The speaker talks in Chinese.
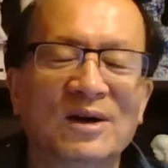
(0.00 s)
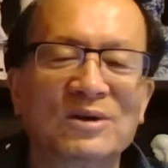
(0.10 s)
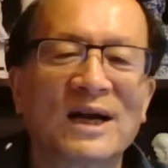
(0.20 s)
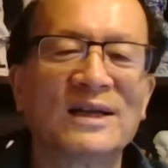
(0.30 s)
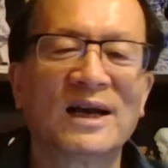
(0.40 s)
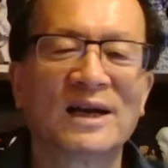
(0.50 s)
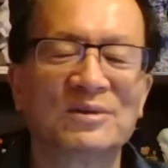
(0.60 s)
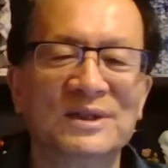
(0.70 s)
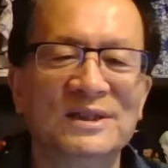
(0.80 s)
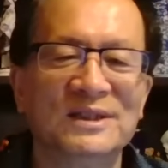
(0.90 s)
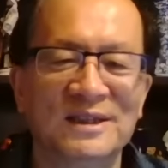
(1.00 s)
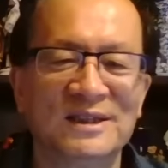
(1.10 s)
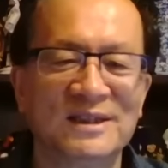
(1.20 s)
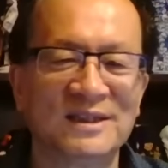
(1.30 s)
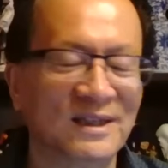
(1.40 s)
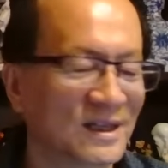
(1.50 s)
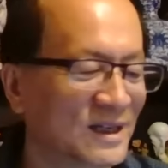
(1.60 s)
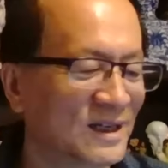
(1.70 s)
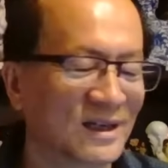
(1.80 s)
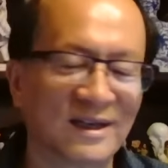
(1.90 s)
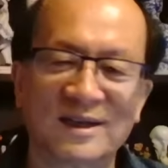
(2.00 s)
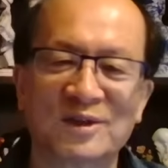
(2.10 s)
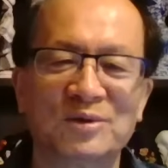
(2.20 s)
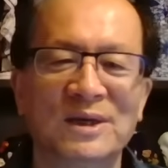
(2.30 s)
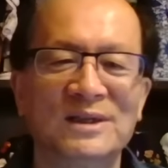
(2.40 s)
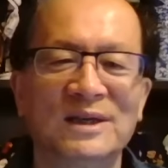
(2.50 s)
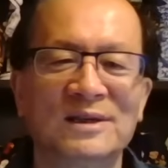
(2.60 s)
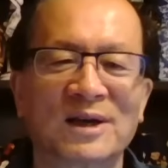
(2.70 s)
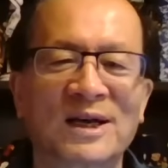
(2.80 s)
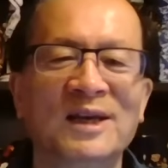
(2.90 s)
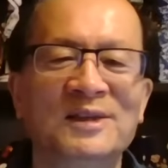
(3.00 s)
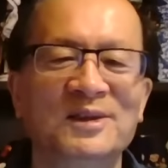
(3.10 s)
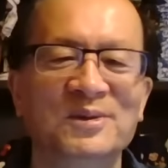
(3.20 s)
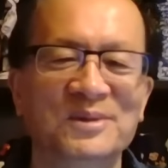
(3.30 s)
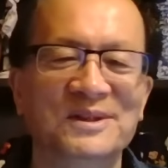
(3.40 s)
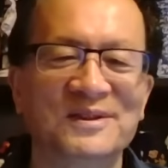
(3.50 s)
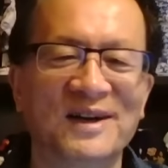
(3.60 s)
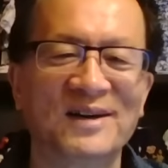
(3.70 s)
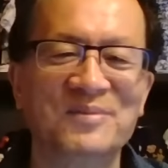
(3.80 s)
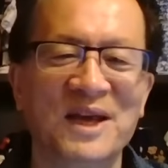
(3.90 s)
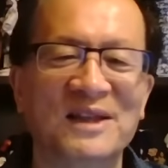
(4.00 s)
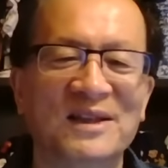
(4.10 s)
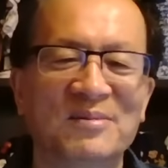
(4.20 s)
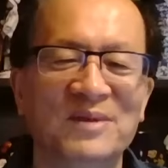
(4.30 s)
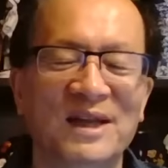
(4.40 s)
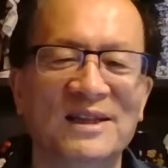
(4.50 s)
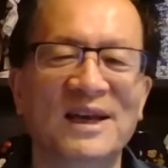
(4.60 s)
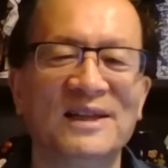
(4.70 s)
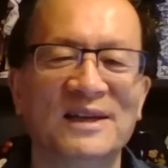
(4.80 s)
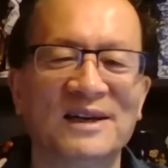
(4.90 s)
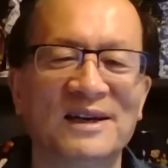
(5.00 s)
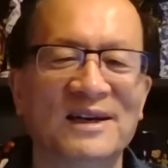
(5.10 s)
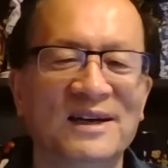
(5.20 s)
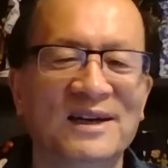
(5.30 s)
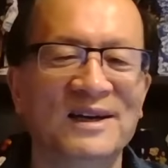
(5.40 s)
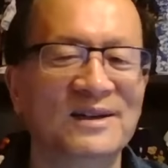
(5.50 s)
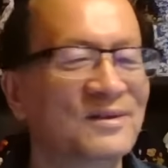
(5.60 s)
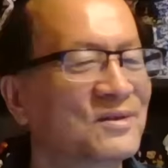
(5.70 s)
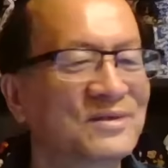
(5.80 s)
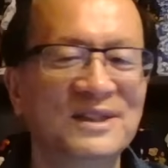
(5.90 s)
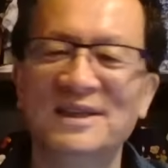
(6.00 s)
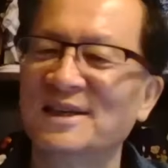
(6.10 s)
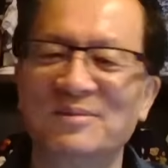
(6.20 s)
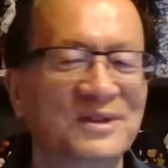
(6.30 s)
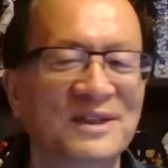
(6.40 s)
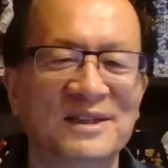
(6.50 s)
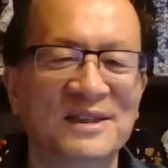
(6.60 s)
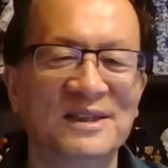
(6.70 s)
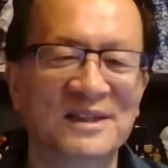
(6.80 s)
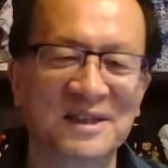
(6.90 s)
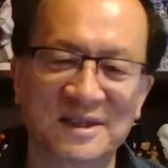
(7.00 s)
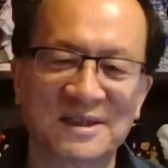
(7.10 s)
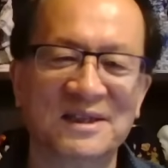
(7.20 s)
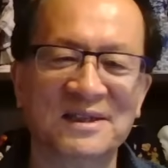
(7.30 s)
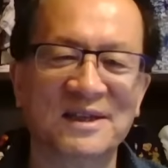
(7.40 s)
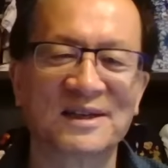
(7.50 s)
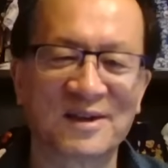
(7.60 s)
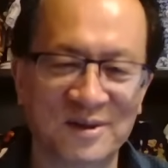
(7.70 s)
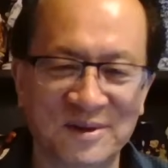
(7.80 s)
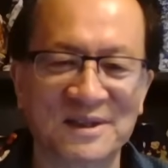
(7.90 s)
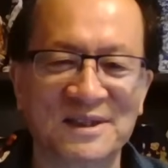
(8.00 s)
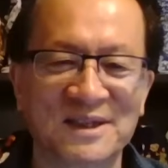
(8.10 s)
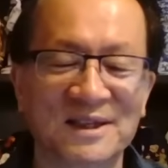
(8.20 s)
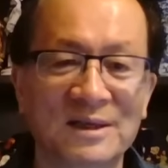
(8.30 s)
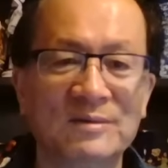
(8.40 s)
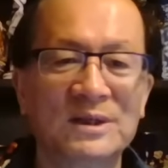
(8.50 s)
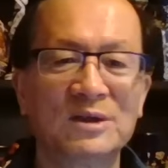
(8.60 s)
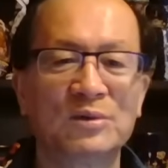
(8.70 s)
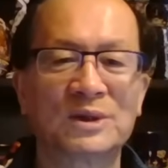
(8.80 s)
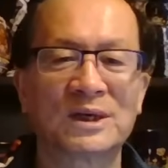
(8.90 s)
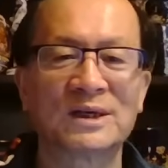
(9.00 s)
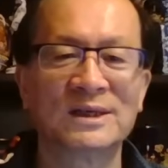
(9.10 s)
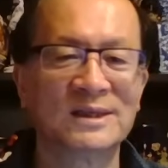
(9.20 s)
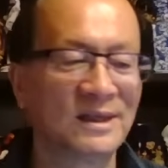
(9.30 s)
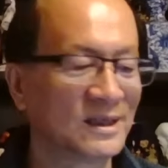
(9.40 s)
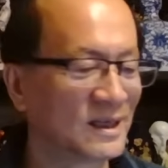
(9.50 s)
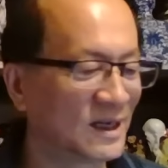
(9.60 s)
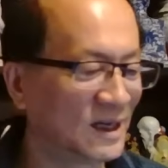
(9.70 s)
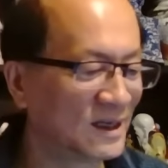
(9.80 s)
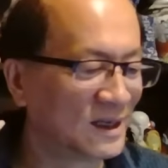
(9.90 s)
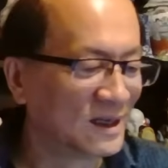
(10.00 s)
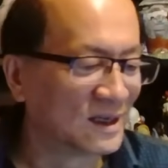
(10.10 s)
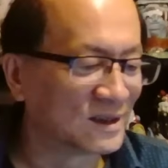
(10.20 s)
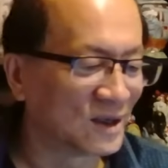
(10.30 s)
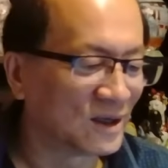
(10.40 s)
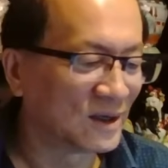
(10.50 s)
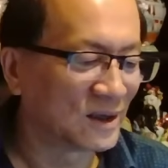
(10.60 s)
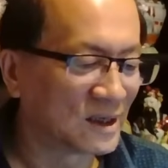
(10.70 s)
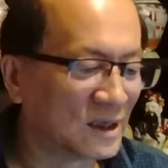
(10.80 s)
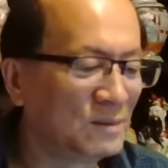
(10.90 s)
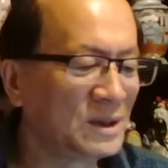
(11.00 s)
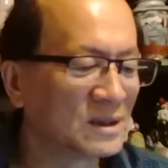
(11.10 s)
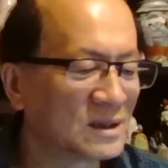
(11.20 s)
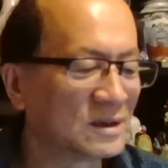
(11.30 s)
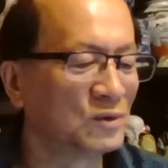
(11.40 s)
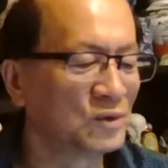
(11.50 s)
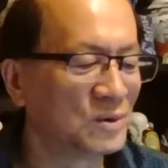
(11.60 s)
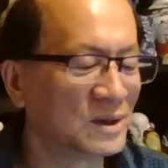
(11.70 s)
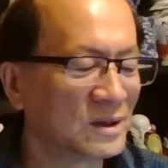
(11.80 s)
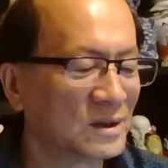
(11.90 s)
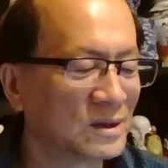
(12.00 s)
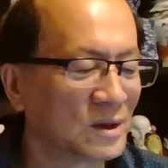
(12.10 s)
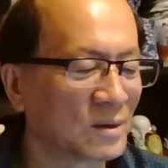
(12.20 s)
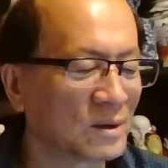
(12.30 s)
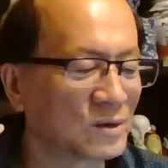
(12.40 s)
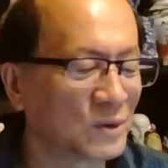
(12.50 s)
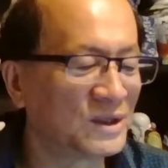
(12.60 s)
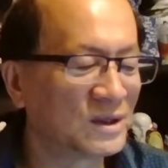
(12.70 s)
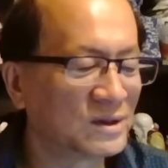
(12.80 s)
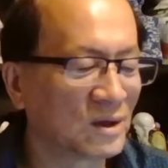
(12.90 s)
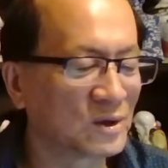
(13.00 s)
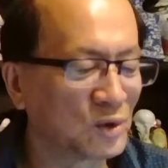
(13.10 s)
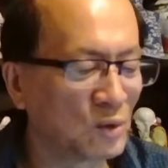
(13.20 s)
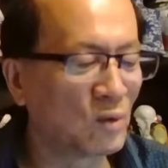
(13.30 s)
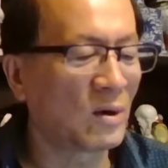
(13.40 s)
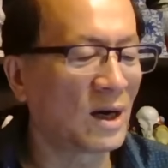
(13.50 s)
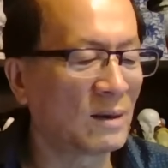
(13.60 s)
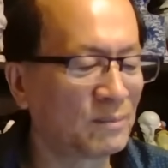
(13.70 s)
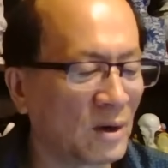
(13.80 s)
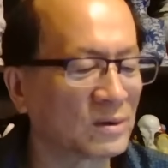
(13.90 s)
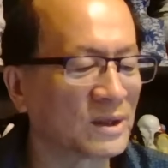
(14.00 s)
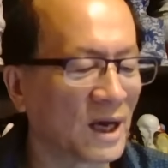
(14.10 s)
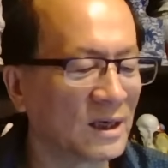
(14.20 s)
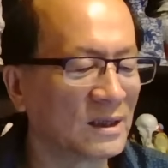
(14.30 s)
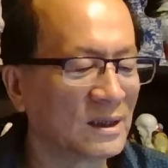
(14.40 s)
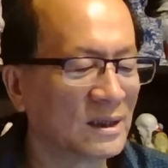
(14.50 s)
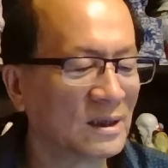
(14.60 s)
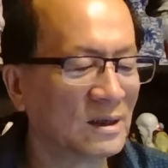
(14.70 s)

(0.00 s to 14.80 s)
那个澳大利亚有个艺人是，呃，宣称叫 K 四旅是吧？缅缅甸那个，我估计那个不是真的，这个是真的，搞不好是真的，因为这个有事儿的一些，你看叫革命自由军，叫全称叫中华保台